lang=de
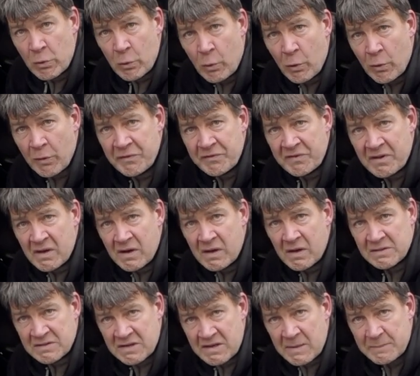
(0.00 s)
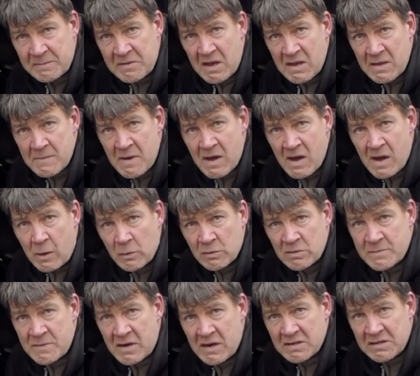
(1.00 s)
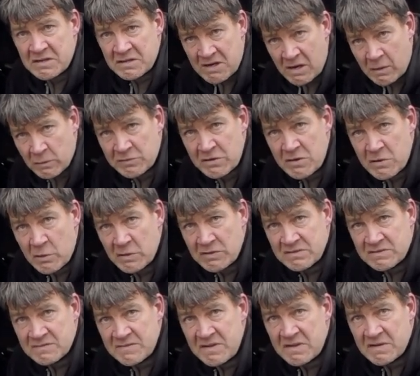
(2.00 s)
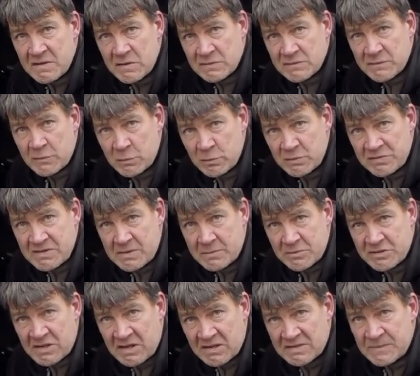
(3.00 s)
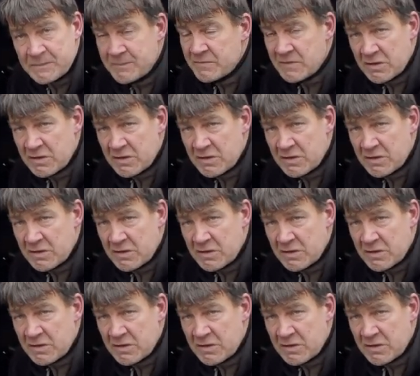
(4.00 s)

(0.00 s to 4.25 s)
Und äh, dann habt ihr immer automatisch auch die neuesten Videos von uns am Start.